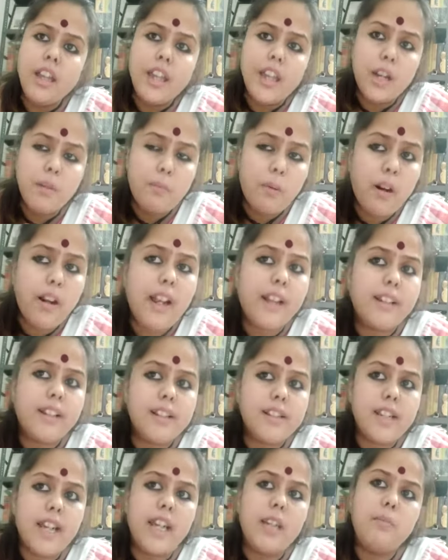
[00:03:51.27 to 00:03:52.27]
এরপর একটা
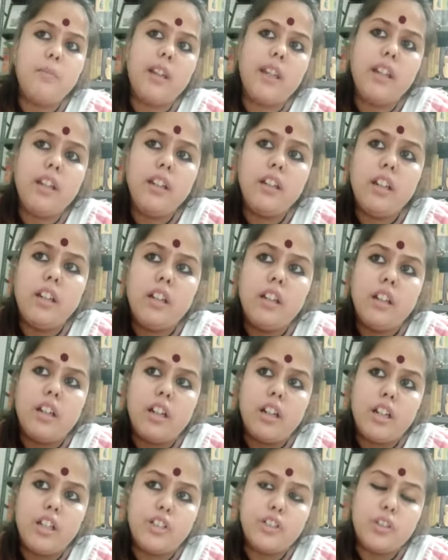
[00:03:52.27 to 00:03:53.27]
টাইমে
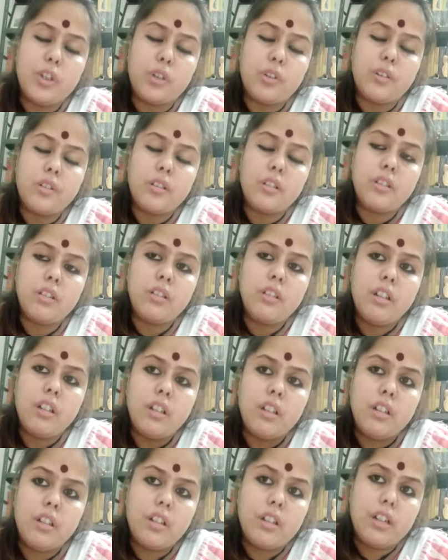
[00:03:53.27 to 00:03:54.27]
যখন
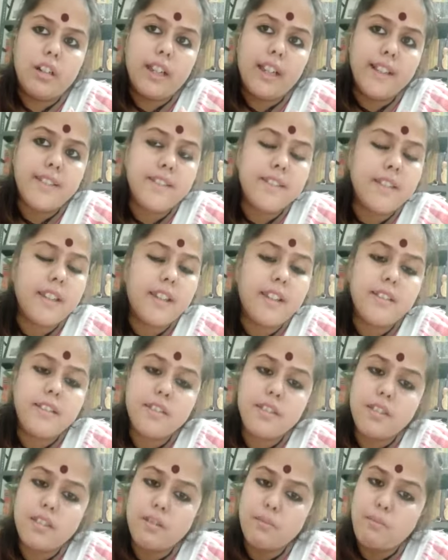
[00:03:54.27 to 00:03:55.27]
হেস্টিংস
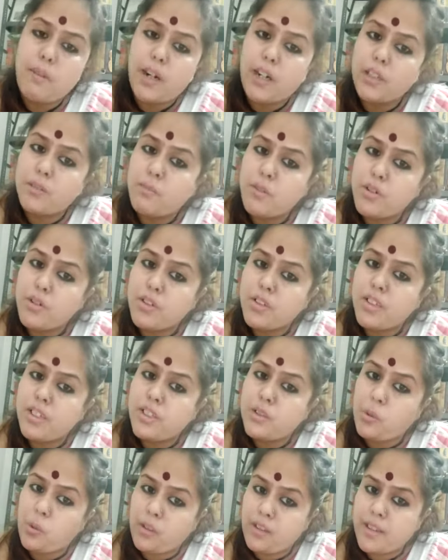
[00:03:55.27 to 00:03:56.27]
ভারতবর্ষ
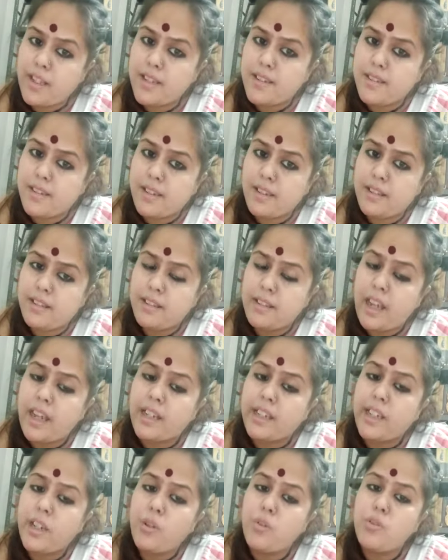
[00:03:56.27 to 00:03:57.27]
ছেড়ে চলে যাচ্ছেন
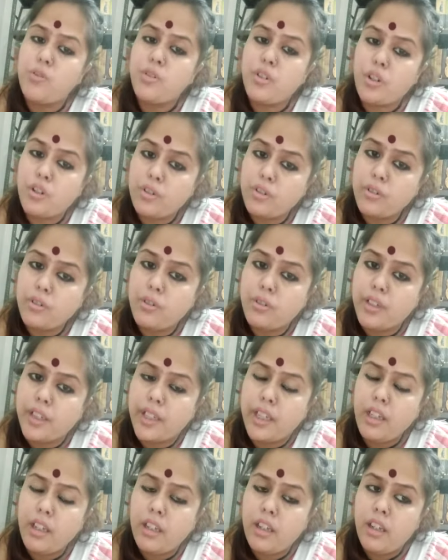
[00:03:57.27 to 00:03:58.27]
তাকে অনুসরণ করে
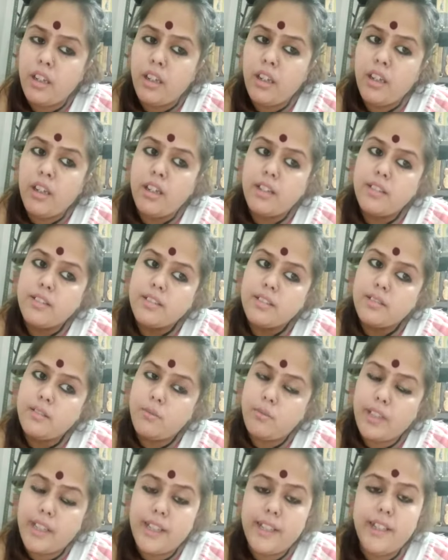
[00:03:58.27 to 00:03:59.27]

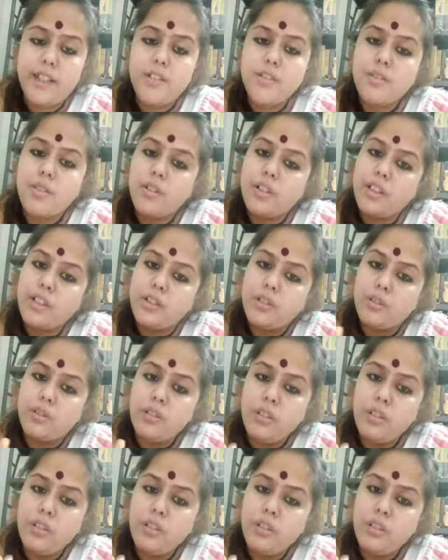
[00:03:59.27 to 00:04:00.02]
উইলকিন্সও কিন্তু